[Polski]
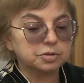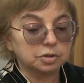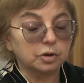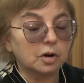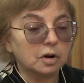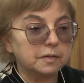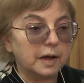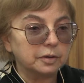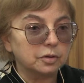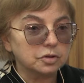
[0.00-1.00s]

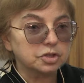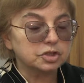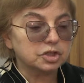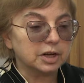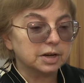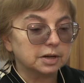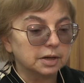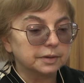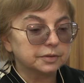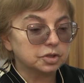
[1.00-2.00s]
dekorowano koszyczek,
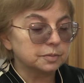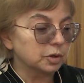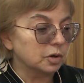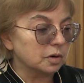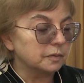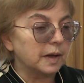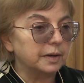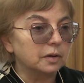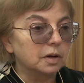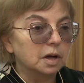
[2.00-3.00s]
czym
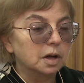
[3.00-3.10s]
dekorowano?